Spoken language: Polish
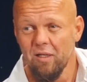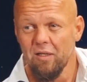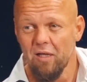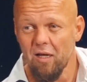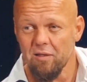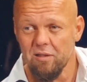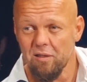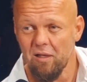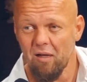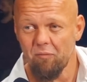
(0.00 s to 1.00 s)
Ja jestem
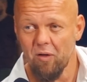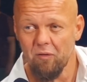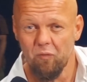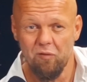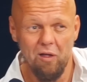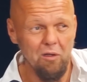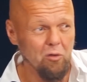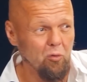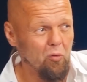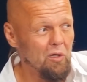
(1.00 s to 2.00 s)
dla Was w stanie
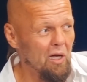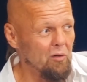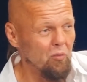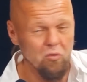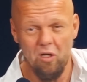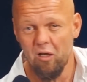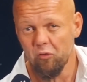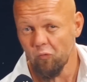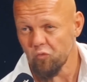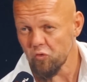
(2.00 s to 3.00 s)
to ogarnąć, ale
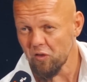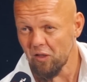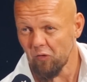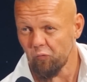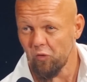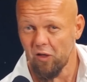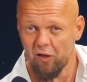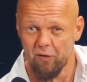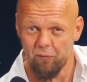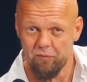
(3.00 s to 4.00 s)
to wrzucę na swój
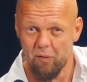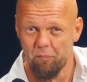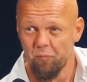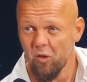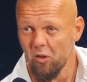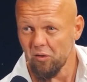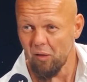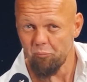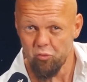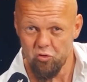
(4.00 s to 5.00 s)
kanał. Tam,
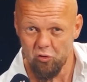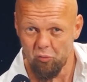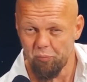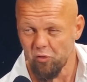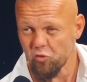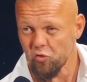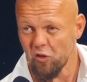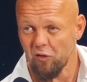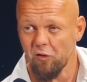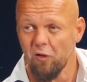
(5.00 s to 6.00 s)
tam pójdzie to
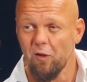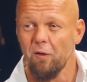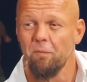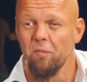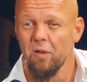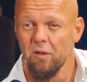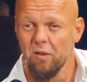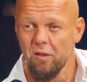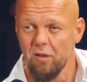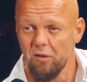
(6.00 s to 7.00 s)
pierwszorzędnie, nie?
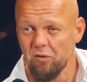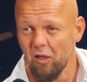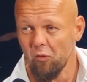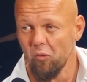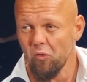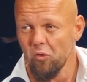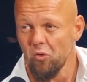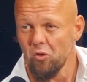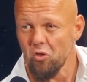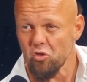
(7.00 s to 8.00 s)
I tego.
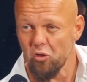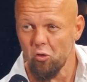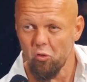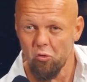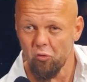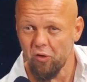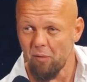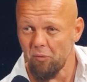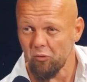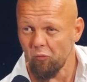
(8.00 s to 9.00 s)
Jeżeli
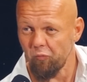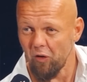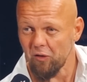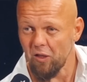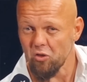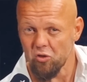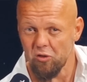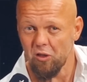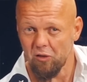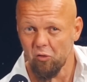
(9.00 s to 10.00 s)
oglądamy tą walkę,
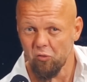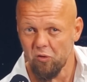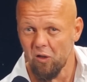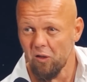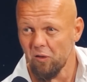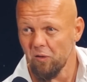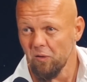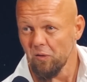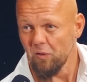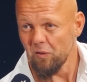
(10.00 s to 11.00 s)
jeżeli jednego dnia
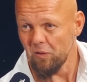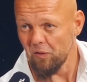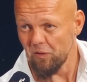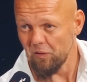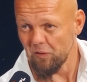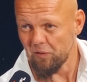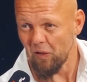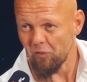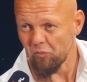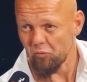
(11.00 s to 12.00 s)
yy,
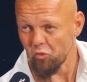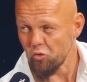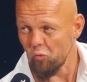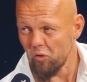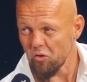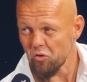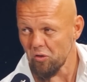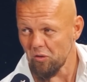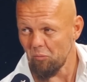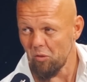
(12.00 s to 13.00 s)
ten, to się ukaże
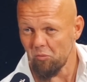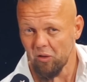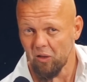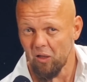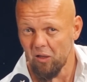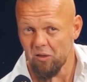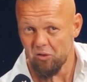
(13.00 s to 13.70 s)
na moim kanale i